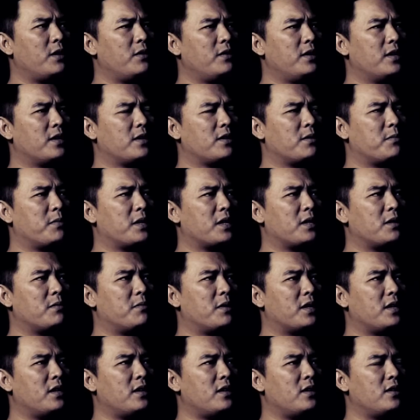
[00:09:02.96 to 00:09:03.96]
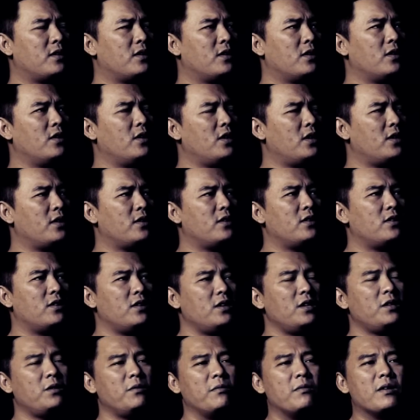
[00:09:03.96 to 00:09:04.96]
Leo dan teman-temannya, eh
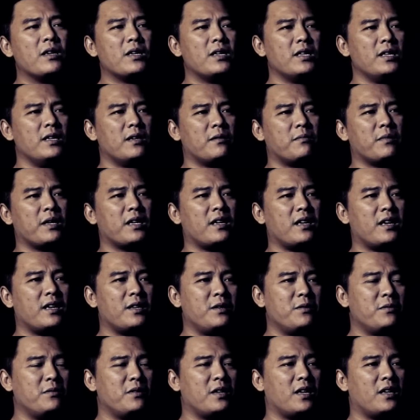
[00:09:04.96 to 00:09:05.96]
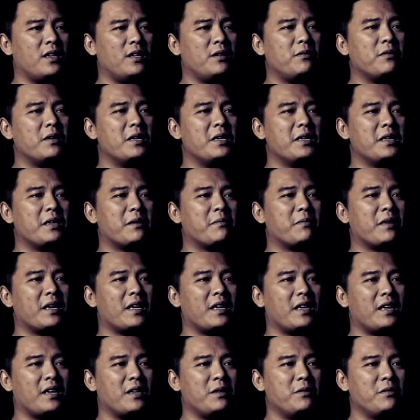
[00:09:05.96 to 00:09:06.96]
itu ada yang main ayunan, itu ada yang
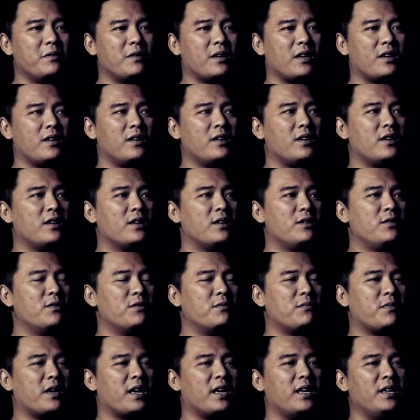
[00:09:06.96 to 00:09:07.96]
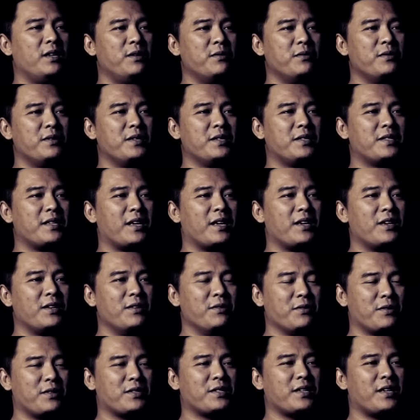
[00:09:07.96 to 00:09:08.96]
main ayunan. Yuk main yuk di sana
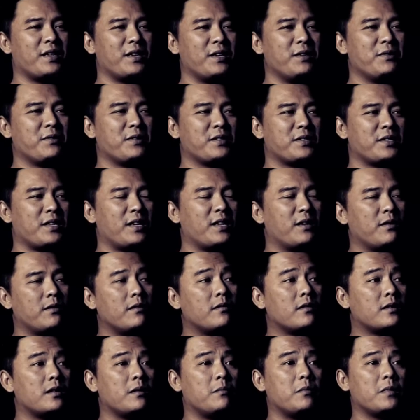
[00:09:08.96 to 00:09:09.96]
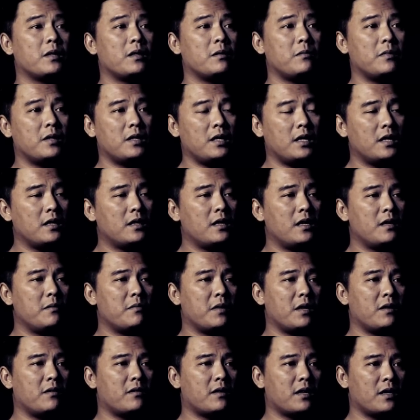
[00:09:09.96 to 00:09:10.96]
yuk ke sana yuk ke sana yuk. Teman-temannya ada
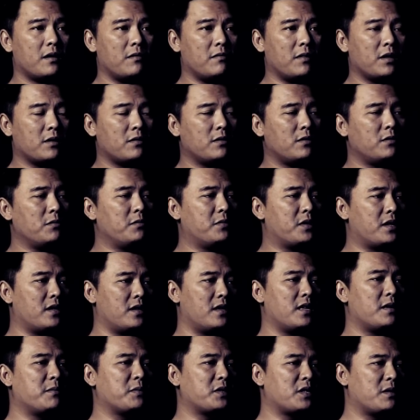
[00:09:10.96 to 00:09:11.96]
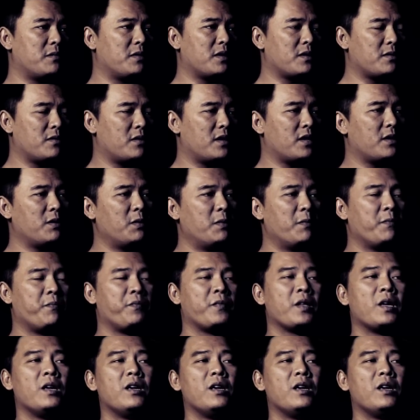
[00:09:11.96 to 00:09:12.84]
lima orang waktu itu berenam sama Koleo.